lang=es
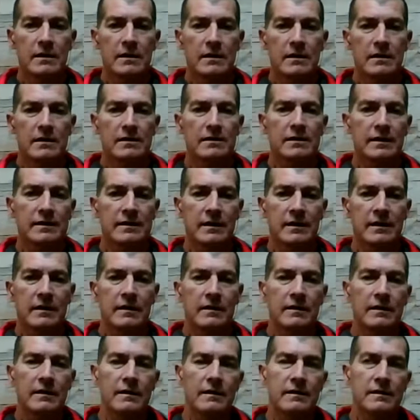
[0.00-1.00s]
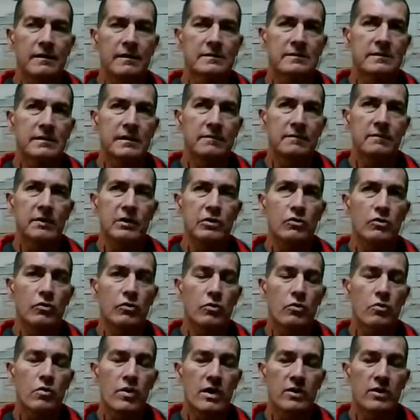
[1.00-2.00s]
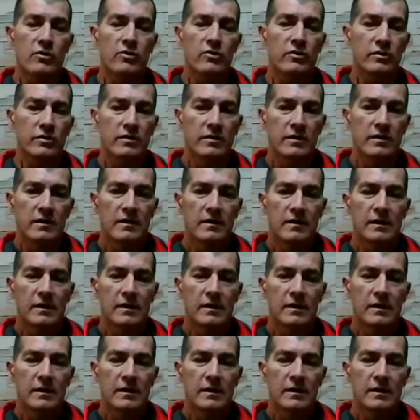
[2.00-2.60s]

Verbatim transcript: y tratar de, ser mejor jugador